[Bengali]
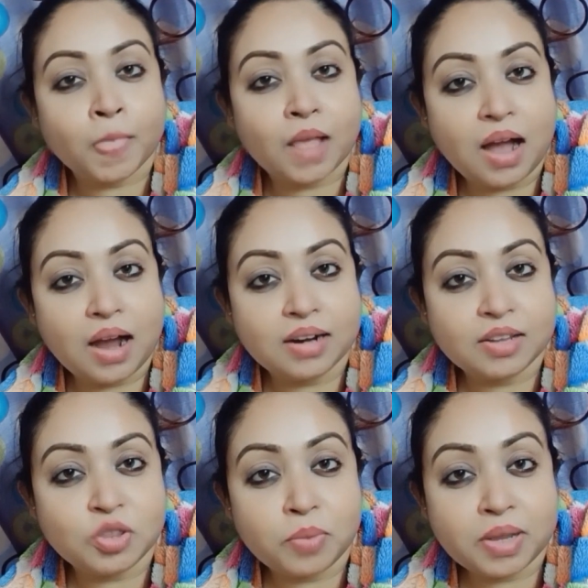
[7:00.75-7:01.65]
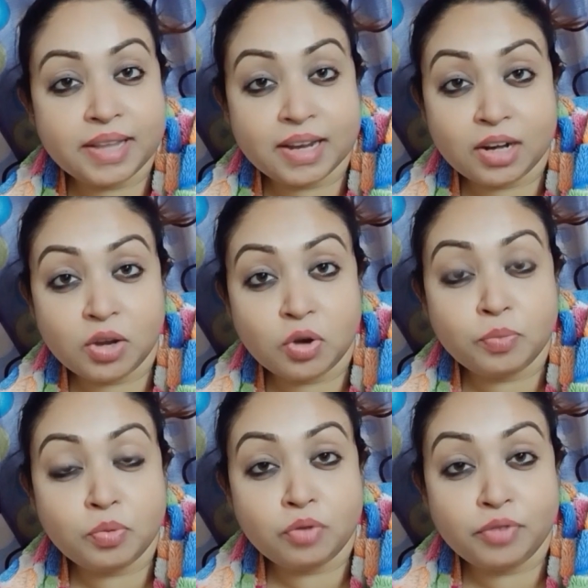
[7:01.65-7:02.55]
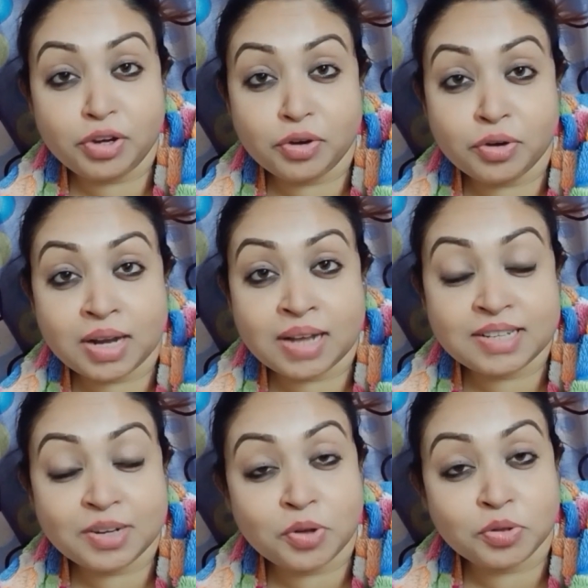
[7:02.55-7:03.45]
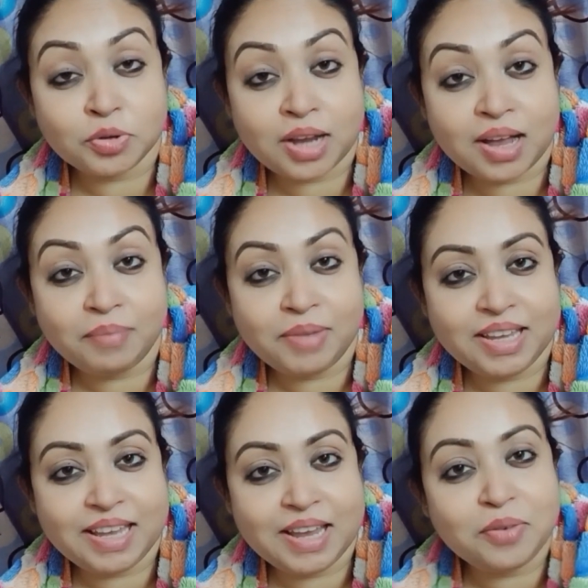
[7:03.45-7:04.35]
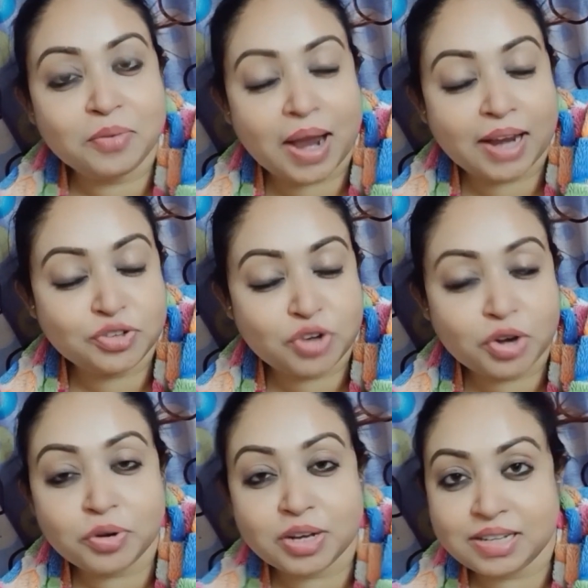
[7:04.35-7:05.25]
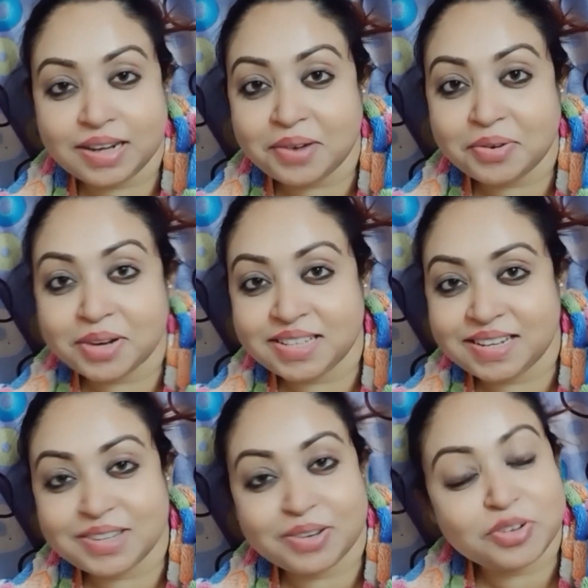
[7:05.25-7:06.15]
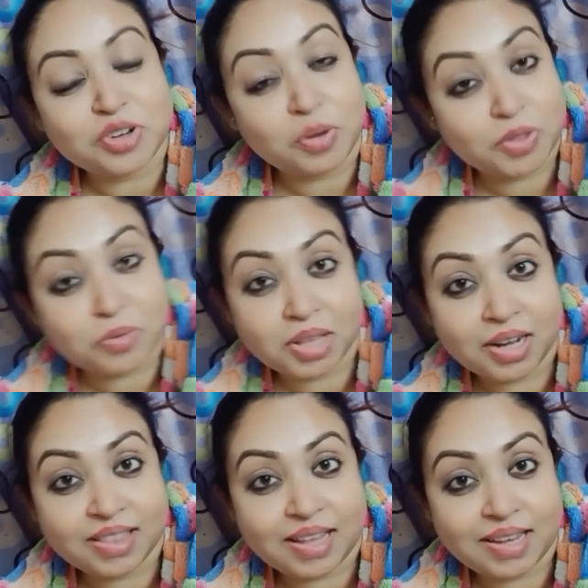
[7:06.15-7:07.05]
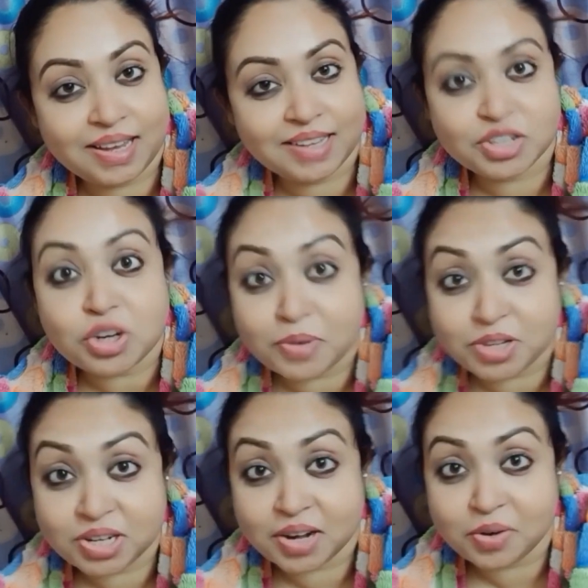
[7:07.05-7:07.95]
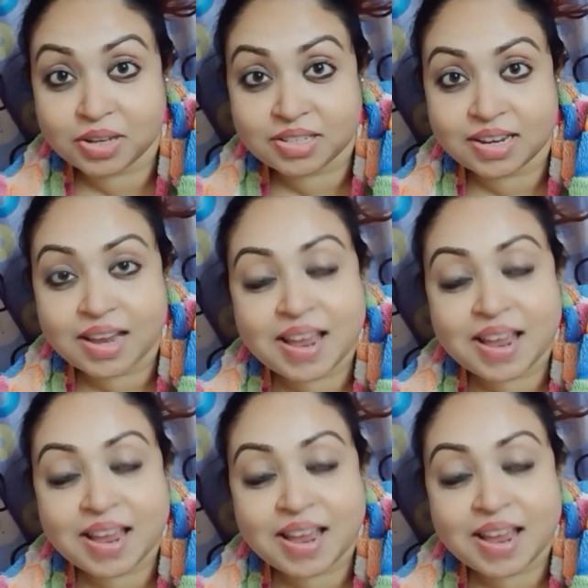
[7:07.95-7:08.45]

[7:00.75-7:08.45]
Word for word: আর তোমরা দেখলেও পুরো ভিডিওটা যে কতটা আমি কি এনজয় করেছি না করেছি সেগুলো সবই তোমাদেরকে দেখিয়েছি সবই শেয়ার করেছি